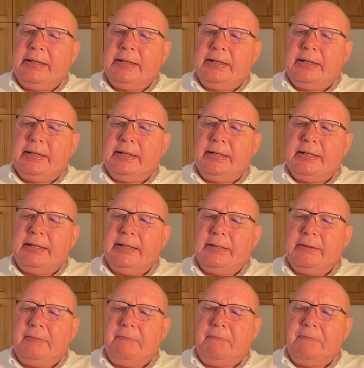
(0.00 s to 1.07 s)
e,
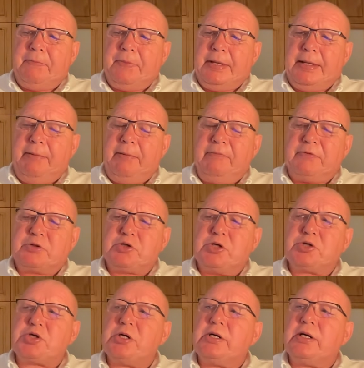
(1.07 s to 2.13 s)
ja mam wrażenie,
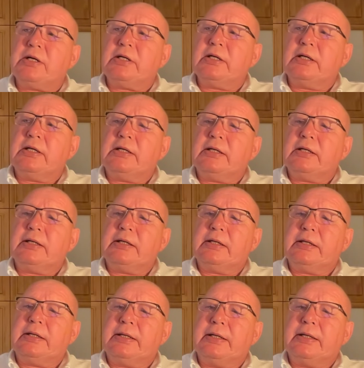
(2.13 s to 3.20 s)
że
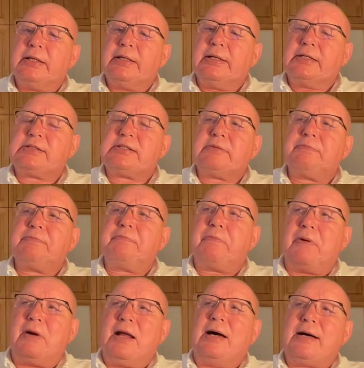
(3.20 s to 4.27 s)
jest
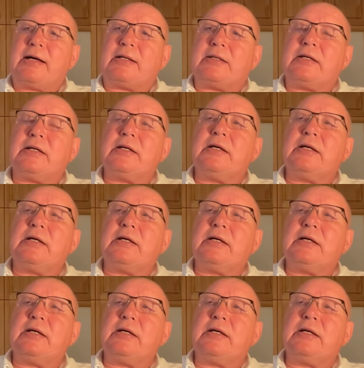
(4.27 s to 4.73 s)
plan